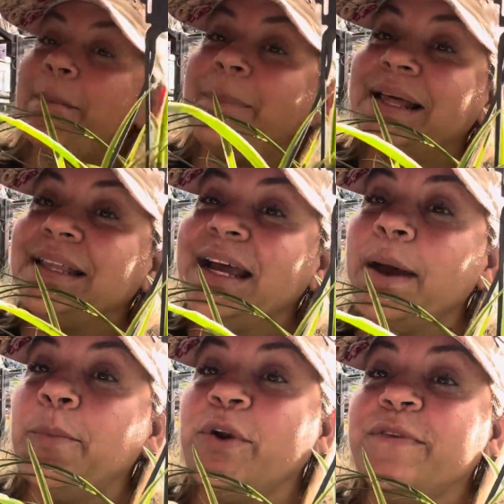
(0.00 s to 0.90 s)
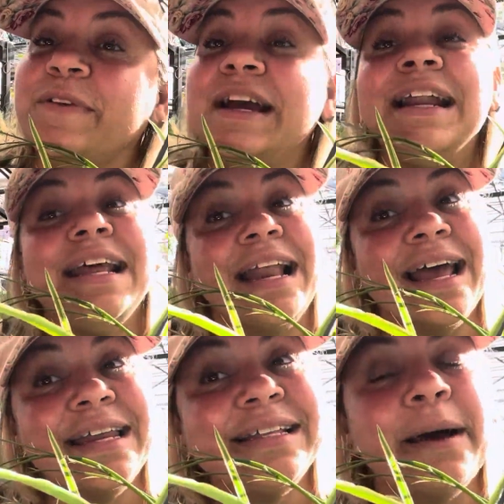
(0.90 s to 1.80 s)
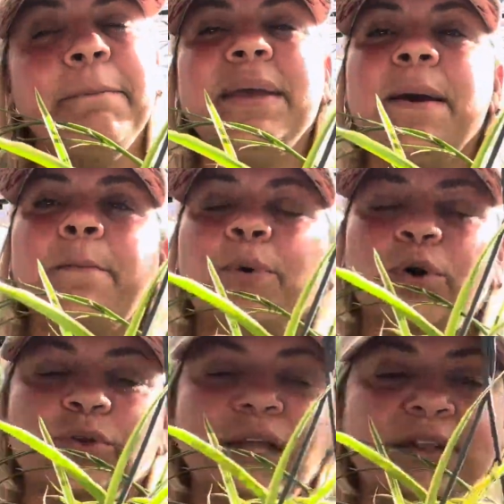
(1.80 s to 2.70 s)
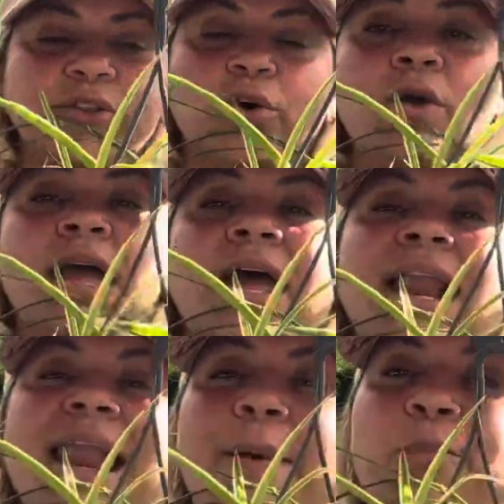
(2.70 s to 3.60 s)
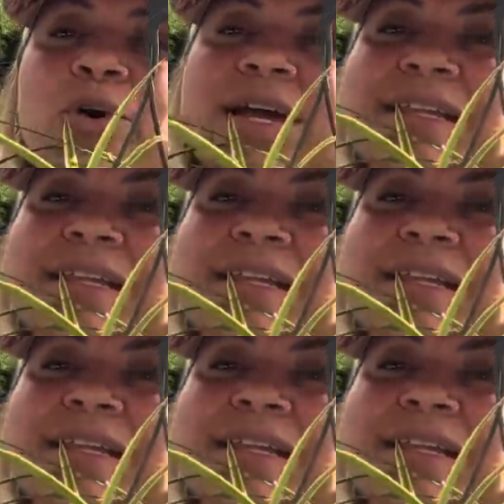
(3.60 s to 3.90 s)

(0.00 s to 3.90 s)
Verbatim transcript: plantas que purifican el aire también, por lo tanto la puedes